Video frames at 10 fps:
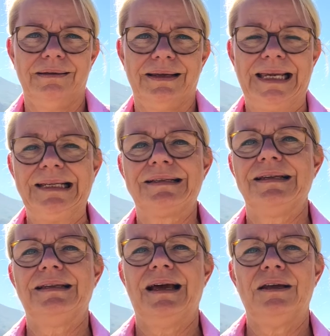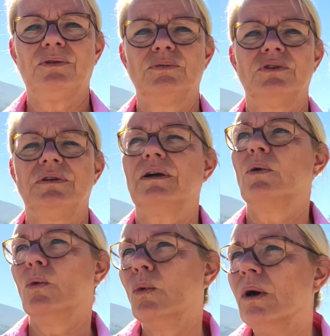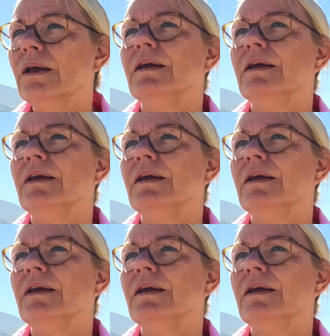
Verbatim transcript: Da geht es nicht darum zu sagen, oh,